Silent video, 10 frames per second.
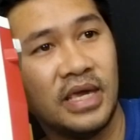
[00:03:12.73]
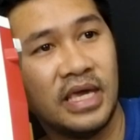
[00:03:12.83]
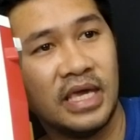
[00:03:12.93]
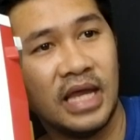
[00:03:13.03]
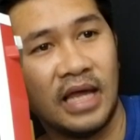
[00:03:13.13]
วี
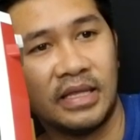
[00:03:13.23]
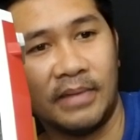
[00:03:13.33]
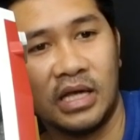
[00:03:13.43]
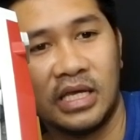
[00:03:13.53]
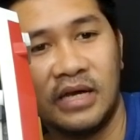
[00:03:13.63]
นะแต่
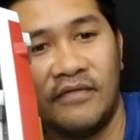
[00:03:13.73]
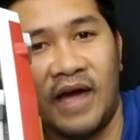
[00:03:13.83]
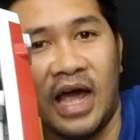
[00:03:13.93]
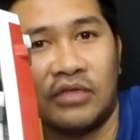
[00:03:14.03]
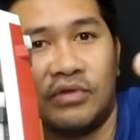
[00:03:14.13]
มันก็จะขึ้น
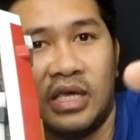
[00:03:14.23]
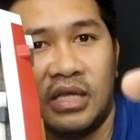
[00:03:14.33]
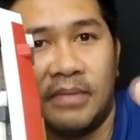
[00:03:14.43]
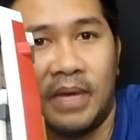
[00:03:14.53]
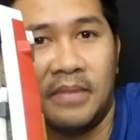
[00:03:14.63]
ฝ้าตรงนี้
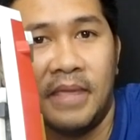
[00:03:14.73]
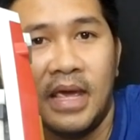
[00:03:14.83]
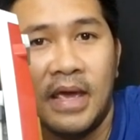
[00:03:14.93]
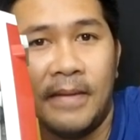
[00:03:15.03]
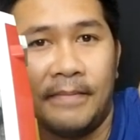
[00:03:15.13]
ก็จะเป็น
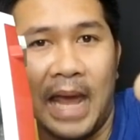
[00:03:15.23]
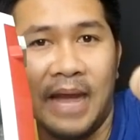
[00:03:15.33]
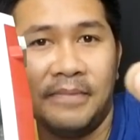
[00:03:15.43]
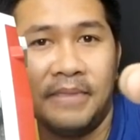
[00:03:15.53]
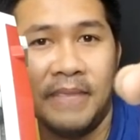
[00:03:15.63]
แบร
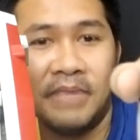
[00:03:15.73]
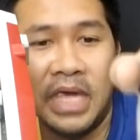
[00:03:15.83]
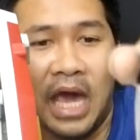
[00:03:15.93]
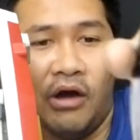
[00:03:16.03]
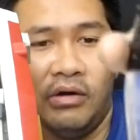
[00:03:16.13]
นด์พิมพ์
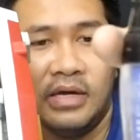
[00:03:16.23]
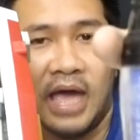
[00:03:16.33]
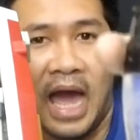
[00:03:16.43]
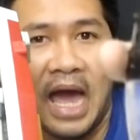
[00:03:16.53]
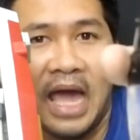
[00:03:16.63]
เขียว
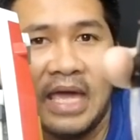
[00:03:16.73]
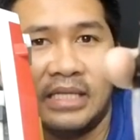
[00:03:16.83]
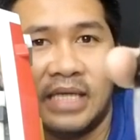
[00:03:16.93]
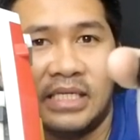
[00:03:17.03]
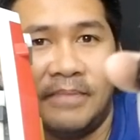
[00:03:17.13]

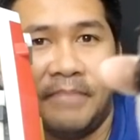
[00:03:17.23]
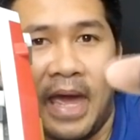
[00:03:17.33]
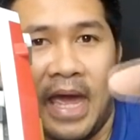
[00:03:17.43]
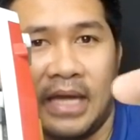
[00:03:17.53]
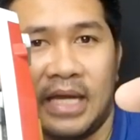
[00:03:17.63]
RX
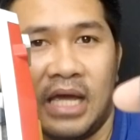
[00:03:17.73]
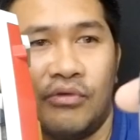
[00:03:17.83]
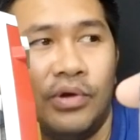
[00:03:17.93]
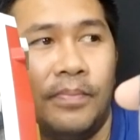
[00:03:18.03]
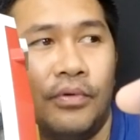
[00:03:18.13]
78นะ
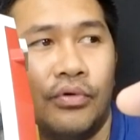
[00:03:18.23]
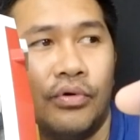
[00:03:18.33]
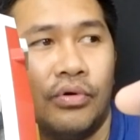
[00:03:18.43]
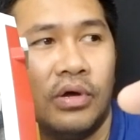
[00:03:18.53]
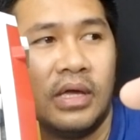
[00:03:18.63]
คุณปู่
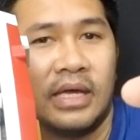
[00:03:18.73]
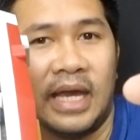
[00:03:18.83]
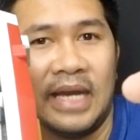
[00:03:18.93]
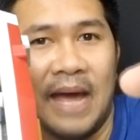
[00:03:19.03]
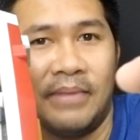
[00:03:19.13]

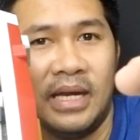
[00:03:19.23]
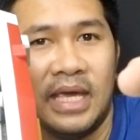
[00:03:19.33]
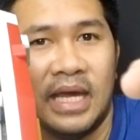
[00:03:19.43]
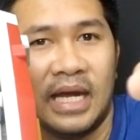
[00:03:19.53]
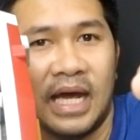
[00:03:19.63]
กันดั้มนั่น
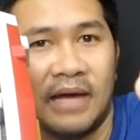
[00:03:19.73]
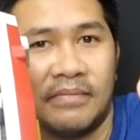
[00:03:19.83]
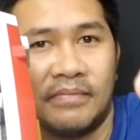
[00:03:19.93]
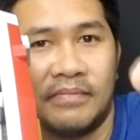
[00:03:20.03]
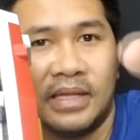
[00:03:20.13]
เองนะครับ
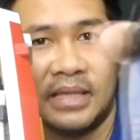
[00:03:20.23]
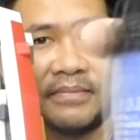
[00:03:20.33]
เป็น